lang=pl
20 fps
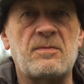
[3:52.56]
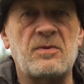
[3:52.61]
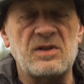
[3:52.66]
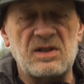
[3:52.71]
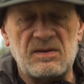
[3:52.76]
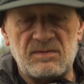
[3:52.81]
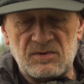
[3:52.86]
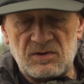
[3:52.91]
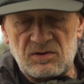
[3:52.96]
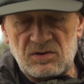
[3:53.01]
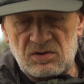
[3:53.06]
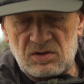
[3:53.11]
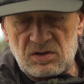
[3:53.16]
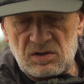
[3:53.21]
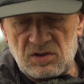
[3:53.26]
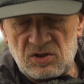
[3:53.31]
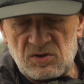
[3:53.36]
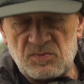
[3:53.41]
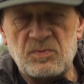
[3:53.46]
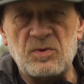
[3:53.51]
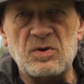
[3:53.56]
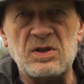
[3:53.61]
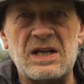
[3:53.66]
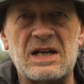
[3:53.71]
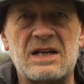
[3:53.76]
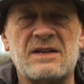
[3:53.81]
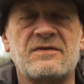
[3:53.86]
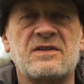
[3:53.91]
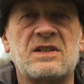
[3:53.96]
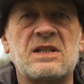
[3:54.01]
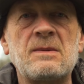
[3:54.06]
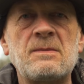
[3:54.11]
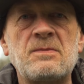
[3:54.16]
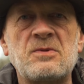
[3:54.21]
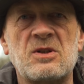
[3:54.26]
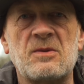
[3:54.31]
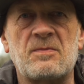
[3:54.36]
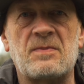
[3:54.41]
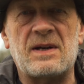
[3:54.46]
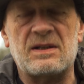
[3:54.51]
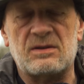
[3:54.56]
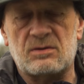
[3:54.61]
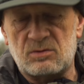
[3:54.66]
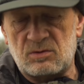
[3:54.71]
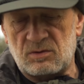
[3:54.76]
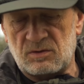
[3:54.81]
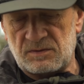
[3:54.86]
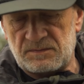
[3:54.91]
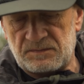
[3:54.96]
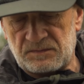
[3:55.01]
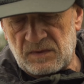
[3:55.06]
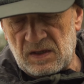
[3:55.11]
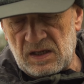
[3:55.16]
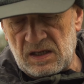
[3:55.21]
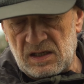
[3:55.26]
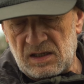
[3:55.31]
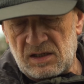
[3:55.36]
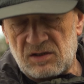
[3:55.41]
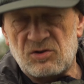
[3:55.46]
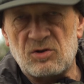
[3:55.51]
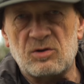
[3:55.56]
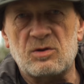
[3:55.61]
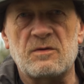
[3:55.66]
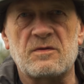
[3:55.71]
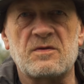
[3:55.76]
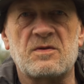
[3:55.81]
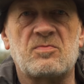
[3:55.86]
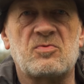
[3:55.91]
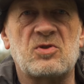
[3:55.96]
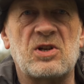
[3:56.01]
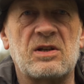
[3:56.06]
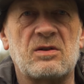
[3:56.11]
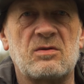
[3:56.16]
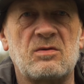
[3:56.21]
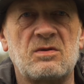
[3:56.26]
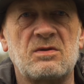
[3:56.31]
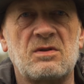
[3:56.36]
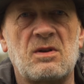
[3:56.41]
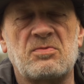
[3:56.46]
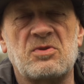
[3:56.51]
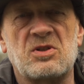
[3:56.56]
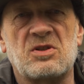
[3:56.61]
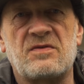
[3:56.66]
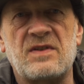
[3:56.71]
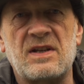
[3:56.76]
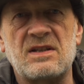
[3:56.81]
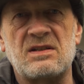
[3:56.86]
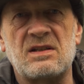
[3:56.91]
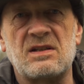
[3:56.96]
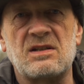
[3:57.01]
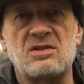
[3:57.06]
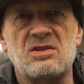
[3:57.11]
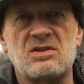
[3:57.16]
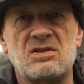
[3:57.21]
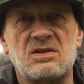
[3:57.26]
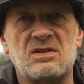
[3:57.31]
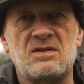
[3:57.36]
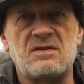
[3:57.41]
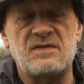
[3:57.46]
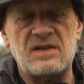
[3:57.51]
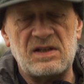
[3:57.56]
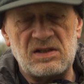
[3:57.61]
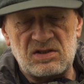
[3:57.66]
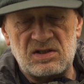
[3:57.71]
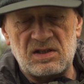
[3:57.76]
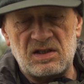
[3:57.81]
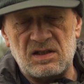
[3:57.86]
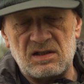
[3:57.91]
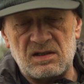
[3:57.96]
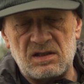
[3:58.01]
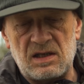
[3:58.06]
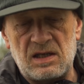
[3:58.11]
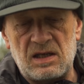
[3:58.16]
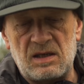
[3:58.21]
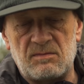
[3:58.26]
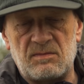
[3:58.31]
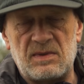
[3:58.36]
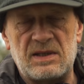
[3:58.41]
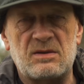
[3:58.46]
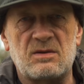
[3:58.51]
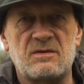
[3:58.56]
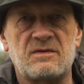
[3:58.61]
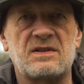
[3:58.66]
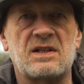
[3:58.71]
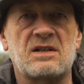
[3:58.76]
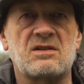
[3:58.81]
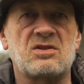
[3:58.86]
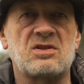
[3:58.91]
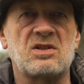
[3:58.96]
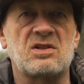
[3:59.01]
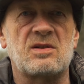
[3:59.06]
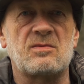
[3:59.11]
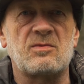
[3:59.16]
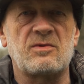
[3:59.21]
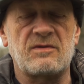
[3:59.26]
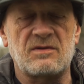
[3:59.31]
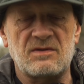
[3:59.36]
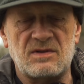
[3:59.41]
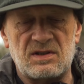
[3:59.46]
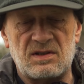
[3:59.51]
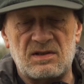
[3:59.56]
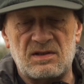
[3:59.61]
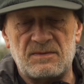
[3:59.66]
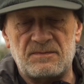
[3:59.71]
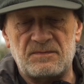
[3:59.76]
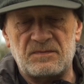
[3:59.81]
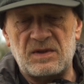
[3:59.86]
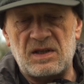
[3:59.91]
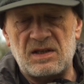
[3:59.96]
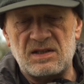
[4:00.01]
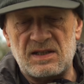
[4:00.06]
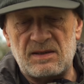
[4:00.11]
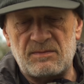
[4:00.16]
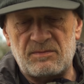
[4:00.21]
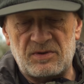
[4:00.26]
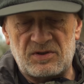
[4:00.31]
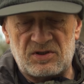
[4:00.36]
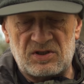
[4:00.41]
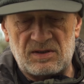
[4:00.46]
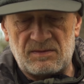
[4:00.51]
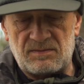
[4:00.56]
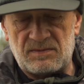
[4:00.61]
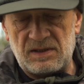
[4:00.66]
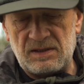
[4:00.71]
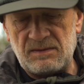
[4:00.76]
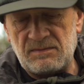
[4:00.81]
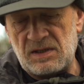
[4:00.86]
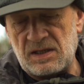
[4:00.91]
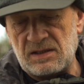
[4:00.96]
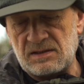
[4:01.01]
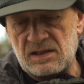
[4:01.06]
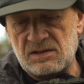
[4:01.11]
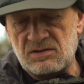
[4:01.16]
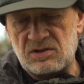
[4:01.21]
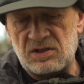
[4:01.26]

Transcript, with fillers: pojemność szpuli, ale w tym przypadku rzutów z brzegu, no przecież więcej niż 200 metrów, tak szczerze mówiąc, nie jest nam potrzebne. No ale tak